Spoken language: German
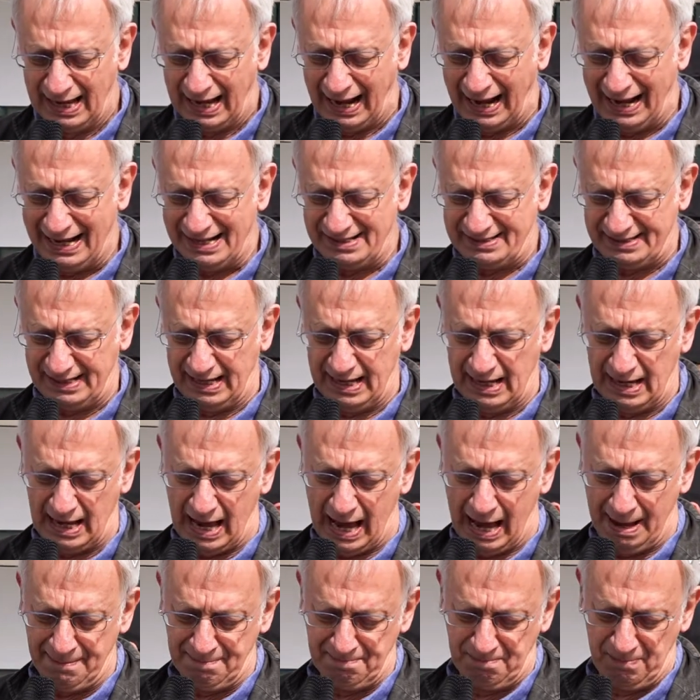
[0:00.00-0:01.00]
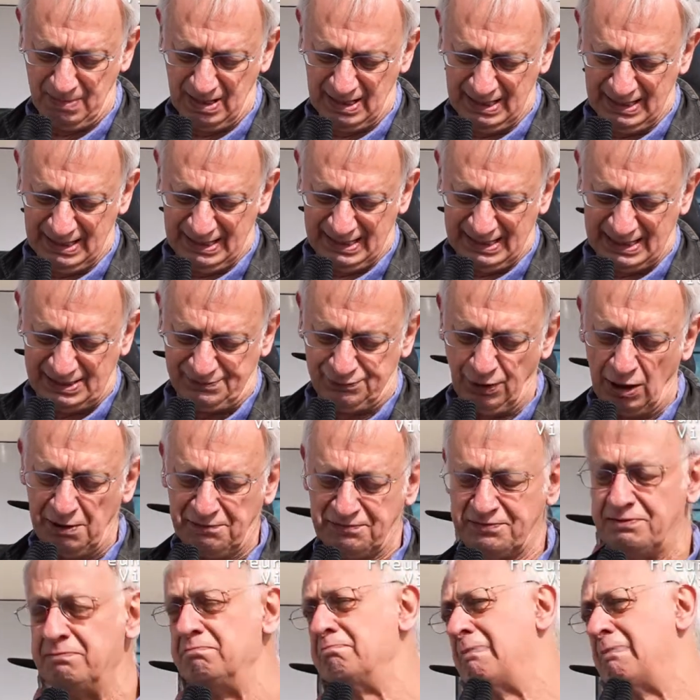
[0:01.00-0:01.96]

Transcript: als er am 12.